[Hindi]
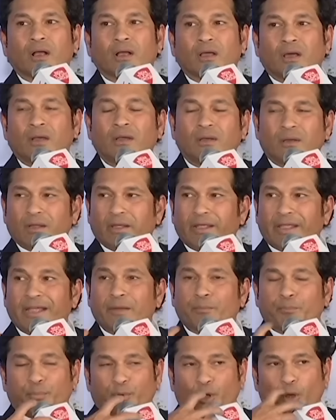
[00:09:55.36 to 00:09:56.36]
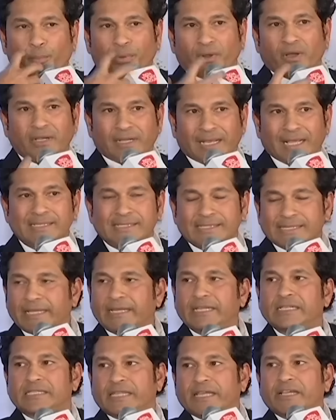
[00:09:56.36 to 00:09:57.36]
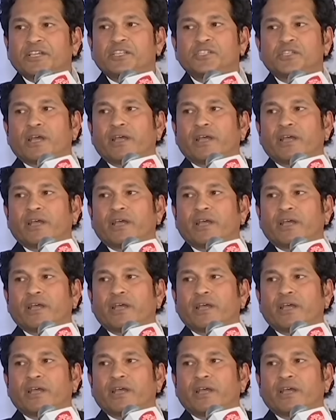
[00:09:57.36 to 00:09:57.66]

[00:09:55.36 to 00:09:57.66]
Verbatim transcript: अगर एक प्रॉपर टेस्ट सीरीज़ देखी